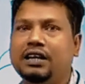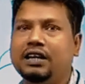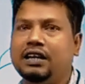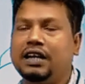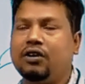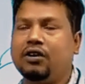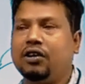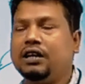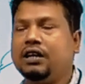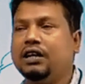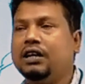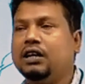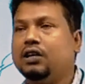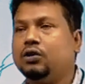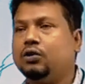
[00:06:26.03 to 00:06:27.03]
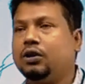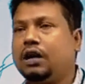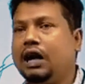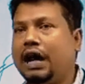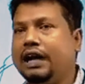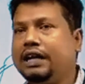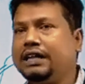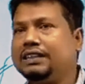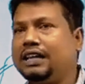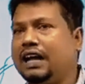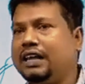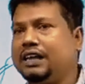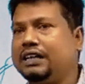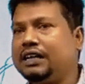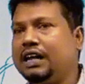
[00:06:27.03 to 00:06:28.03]
ইয়া করে তো গাইডে যা
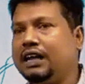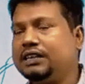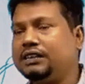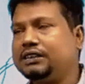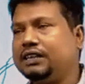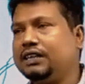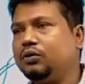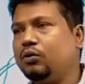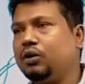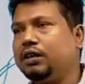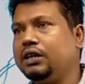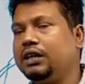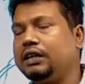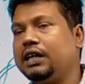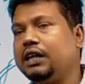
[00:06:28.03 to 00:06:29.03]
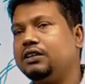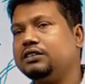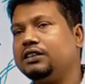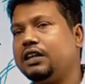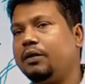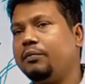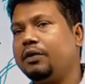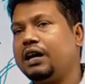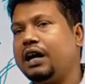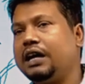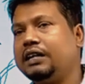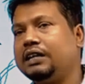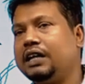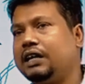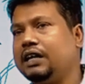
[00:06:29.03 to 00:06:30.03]
লেখা আছে ওখান থেকে তাহলে স্যার আমরা
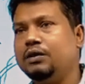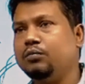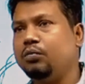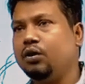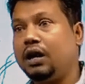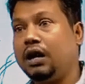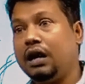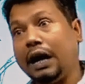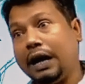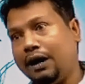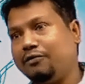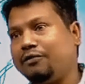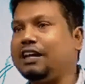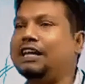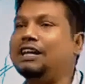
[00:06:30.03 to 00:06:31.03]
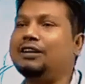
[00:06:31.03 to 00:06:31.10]
গাইডটা কিনবো না গাইড আপনি